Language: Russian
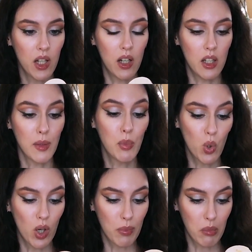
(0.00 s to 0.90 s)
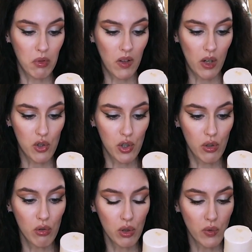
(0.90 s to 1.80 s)
э, неплохо промывающий,
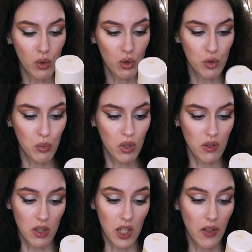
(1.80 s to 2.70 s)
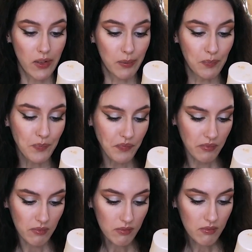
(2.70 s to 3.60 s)
но у него очень много в составе
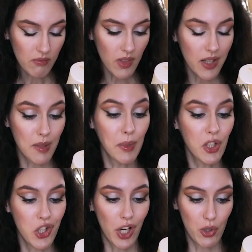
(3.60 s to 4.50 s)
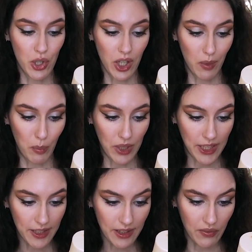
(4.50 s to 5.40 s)
смягчающих
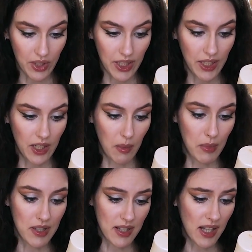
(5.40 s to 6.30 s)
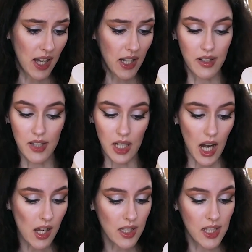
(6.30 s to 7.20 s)
компонентов, такие как масла,
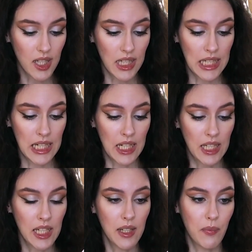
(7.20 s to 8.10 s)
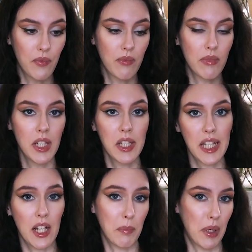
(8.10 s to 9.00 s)
экстракты, и они не
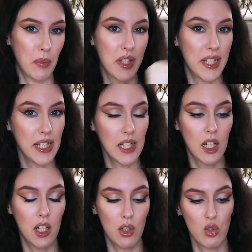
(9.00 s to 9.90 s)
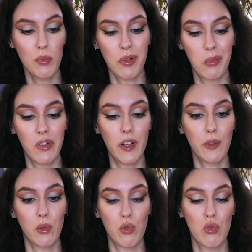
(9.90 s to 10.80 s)
так прям сильно хорошо
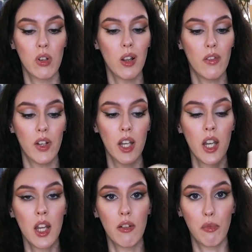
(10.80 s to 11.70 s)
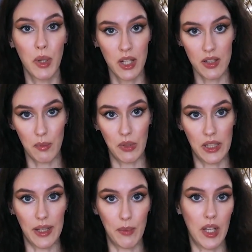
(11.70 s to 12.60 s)
промывают кожу головы. В
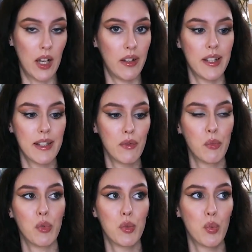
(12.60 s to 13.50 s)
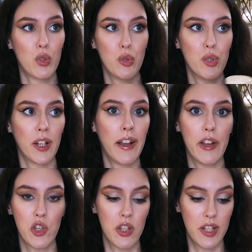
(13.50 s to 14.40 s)
принципе, там, на, если вы используете
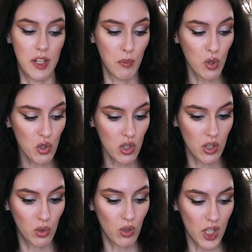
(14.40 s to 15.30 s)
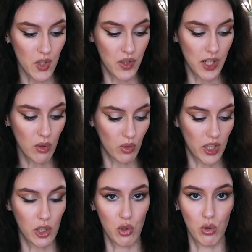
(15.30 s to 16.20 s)
каждый день, можно, но в недельку
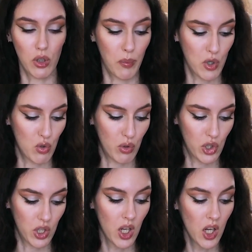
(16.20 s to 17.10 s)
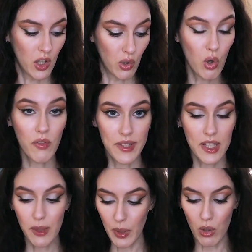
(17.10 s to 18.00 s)
надо что-то пожестче. Но в
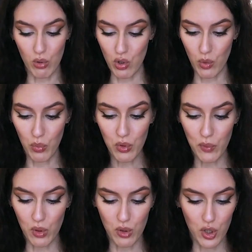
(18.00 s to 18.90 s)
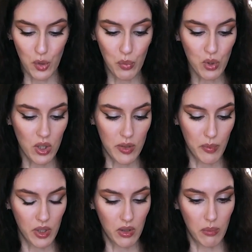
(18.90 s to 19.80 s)
целом хороший шампунь, волосы не путались,
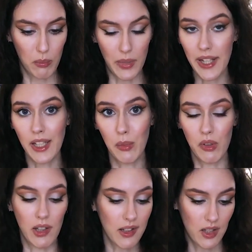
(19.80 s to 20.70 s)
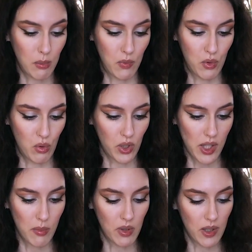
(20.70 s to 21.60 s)
были мягкими, гладкими, все
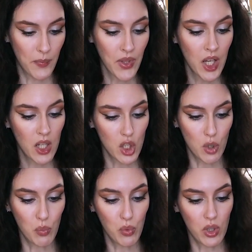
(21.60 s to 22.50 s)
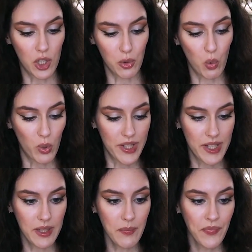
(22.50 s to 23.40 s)
окей было. Шампунь от
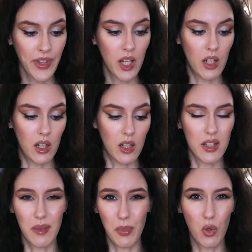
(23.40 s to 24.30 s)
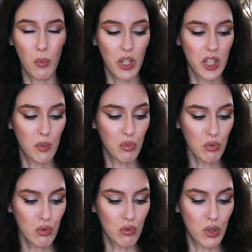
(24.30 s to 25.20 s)
Оси, а, покупать не
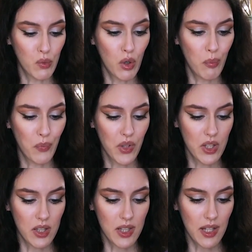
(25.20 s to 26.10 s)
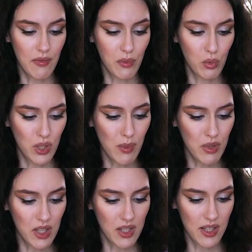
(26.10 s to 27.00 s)
буду, у него состав, ну, я
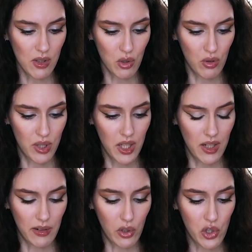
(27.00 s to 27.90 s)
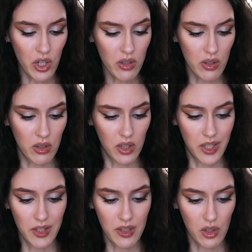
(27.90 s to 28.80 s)
бы не сказала, что сильно отличается,
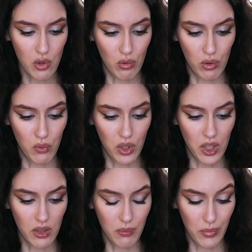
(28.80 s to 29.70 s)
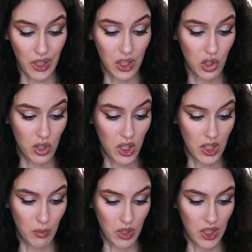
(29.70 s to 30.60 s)
единственное, что у него нет
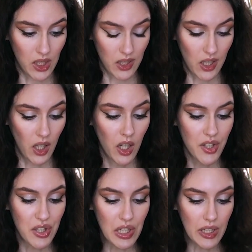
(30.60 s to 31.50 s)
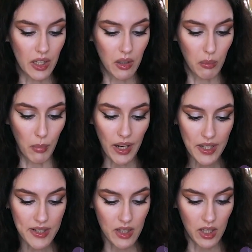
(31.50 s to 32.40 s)
практически там каких-то сильных
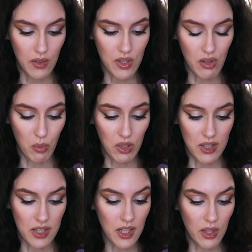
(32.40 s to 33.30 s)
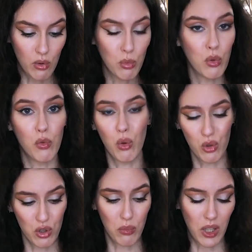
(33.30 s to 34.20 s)
масел, они в самом конце, я думаю,
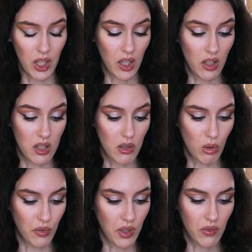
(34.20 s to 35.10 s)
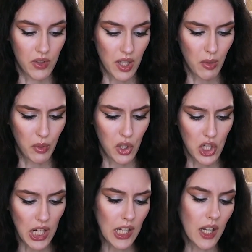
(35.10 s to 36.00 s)
очень маленькой дозировке. В самом
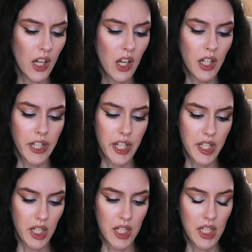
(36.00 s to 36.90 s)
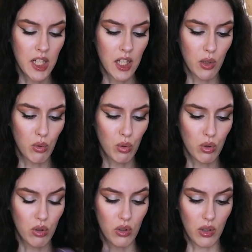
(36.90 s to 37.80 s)
начале и до середины
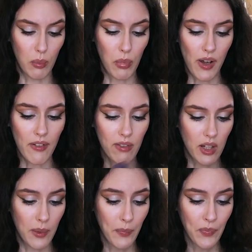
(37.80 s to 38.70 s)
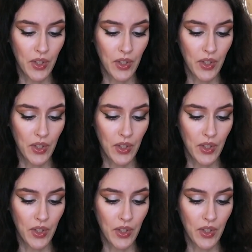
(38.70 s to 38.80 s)
идут э, павы,